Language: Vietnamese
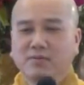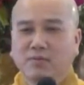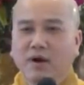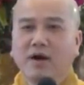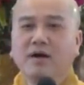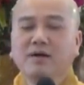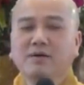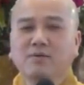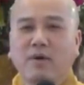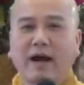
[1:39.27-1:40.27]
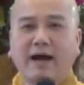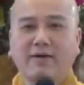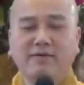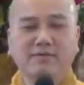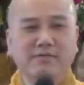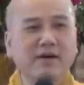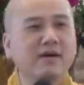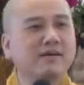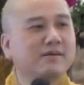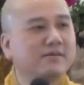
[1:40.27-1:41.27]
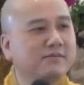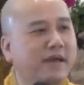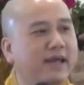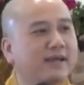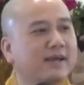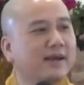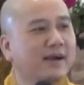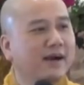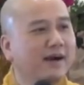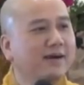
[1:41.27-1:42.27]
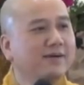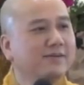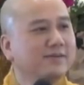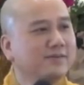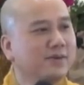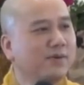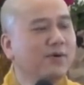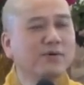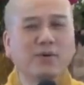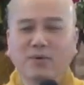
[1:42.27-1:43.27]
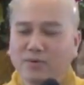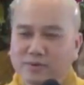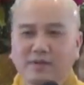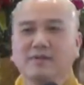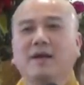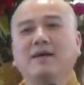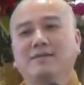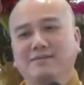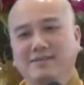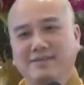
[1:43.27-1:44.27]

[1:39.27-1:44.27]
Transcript: vơ vào vơ vét hơn thua đủ thứ hết